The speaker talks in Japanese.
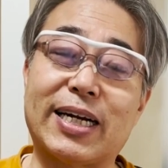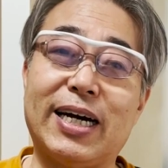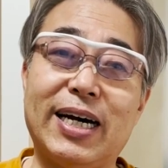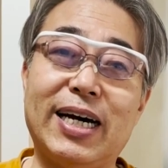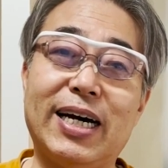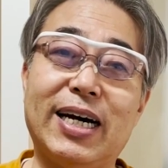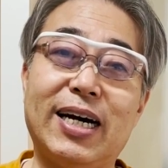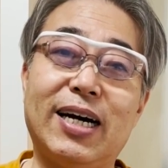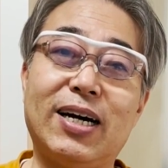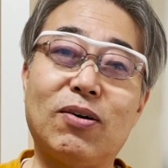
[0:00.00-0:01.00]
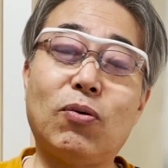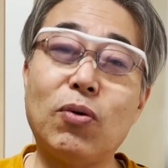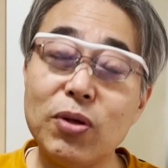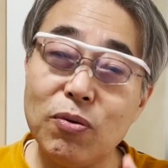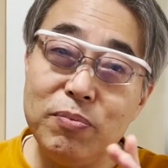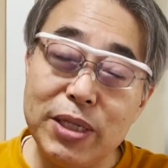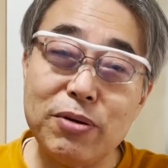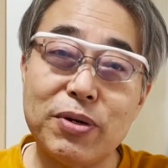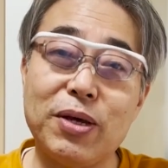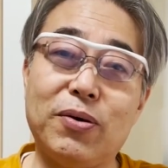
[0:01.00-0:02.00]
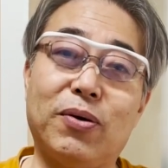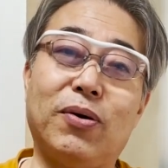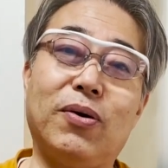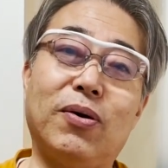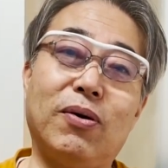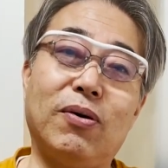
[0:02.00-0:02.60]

ら。これを見てくれよ。